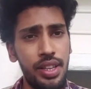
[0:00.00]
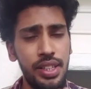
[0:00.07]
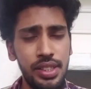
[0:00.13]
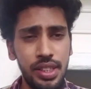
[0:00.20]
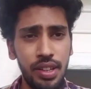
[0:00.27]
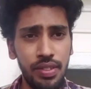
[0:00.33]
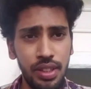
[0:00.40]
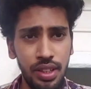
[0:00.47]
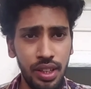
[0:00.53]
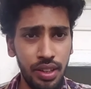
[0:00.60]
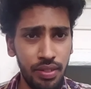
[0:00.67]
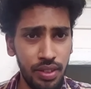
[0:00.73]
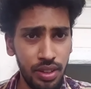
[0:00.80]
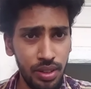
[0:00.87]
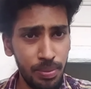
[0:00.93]
ஈஸியாக வந்து நீங்கள்
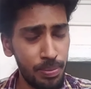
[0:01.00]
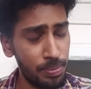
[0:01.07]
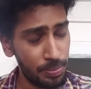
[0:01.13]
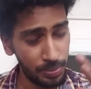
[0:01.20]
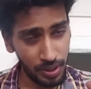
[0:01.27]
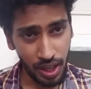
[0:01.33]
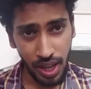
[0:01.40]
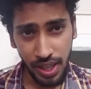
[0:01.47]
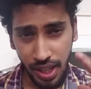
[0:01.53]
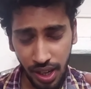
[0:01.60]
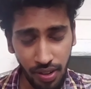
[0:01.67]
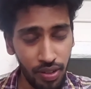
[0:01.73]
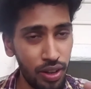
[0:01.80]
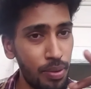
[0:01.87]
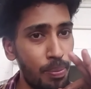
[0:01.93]
வந்து ஹையர்
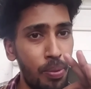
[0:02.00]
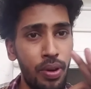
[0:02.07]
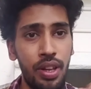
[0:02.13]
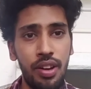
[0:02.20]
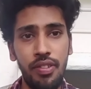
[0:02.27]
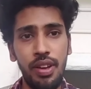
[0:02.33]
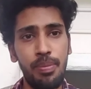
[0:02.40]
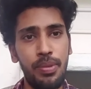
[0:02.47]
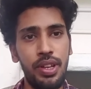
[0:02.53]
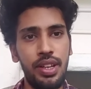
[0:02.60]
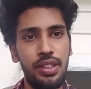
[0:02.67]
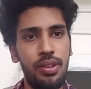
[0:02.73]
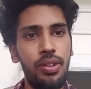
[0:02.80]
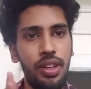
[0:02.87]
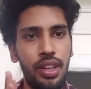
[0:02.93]
லெவலுக்கு போயிடவே
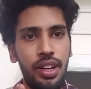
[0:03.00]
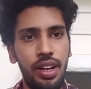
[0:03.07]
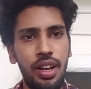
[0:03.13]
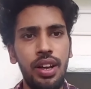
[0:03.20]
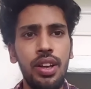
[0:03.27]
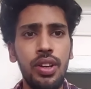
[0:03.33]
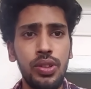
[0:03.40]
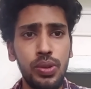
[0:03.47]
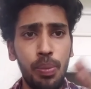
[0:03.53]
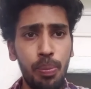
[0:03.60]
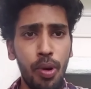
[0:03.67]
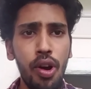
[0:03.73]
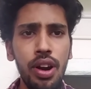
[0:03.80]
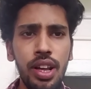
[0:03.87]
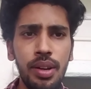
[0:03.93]
முடியாது ஓகேங்களா ஸோ
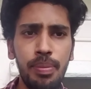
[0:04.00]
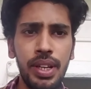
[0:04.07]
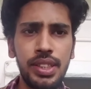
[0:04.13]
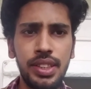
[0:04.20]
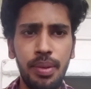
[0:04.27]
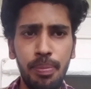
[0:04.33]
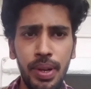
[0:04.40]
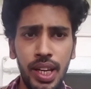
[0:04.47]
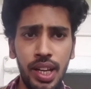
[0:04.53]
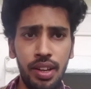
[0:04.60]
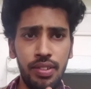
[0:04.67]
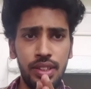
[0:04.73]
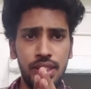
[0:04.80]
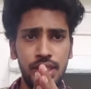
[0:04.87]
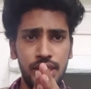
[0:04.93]
ப்ராடக்ட் பேஸ் கம்பெனியில்
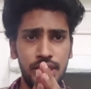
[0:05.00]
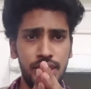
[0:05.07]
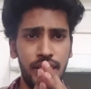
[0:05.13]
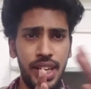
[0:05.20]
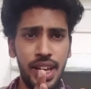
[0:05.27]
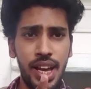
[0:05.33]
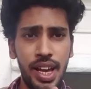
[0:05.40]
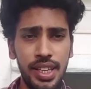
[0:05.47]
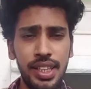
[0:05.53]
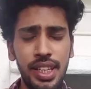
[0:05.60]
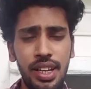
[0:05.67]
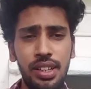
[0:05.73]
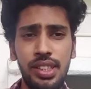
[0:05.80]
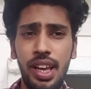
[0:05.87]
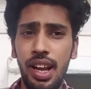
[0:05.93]
வந்து ஏன்
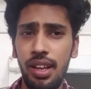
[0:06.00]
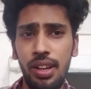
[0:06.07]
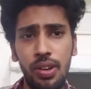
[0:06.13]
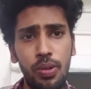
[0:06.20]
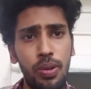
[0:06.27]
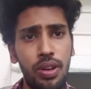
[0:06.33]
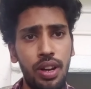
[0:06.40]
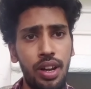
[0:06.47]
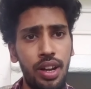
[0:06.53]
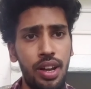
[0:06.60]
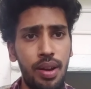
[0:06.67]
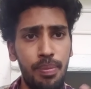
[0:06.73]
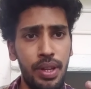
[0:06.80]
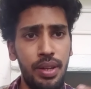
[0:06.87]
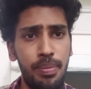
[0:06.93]
ஹையர் சேலரி கொடுக்குறாங்க
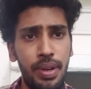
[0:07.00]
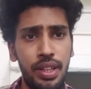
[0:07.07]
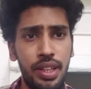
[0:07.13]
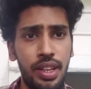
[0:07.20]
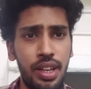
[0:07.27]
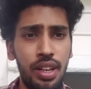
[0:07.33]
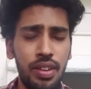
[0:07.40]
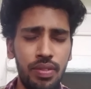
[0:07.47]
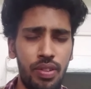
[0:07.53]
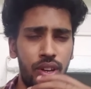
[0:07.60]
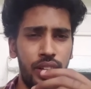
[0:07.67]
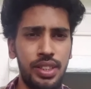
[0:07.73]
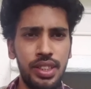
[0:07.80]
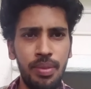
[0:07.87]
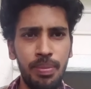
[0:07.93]
அப்படின்னு பார்த்தீங்கன்னா ஃபார்
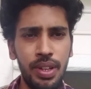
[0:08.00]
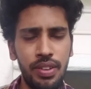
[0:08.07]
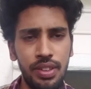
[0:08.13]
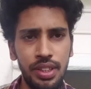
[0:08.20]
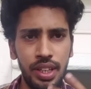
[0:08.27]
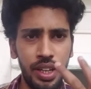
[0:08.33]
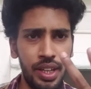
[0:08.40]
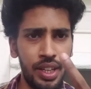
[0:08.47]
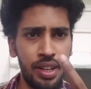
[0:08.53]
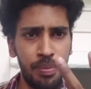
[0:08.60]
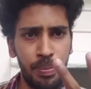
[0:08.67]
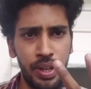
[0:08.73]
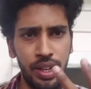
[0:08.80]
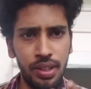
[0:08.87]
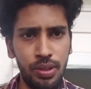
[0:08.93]
எக்ஸாம்பிளுக்கு வந்து ரெண்டு
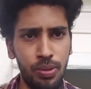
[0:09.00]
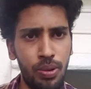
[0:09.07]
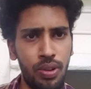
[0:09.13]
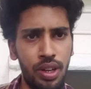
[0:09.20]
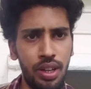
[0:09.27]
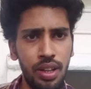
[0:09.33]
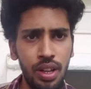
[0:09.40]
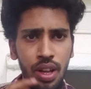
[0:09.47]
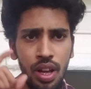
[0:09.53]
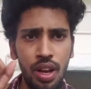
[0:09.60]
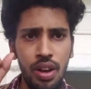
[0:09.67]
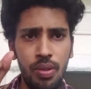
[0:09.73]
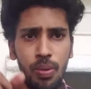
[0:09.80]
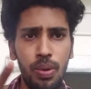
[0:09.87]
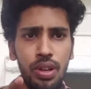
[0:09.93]
கம்பெனி எடுத்துக்கோங்க
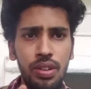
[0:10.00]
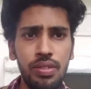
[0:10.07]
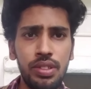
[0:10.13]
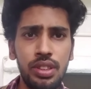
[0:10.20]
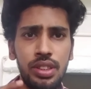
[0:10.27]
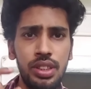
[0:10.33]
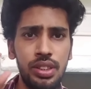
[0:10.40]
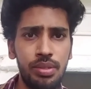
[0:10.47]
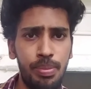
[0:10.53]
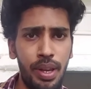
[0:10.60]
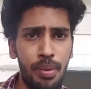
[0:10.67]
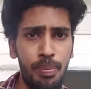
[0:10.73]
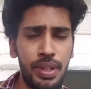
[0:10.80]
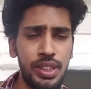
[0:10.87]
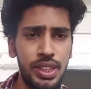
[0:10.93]
ஒன்று வந்து
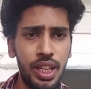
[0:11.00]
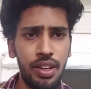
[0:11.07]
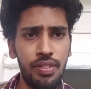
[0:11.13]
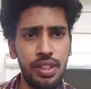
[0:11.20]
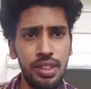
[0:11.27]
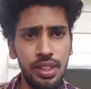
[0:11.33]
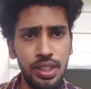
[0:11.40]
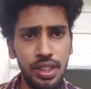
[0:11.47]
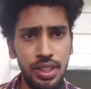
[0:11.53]
எம்என்சியில் வந்து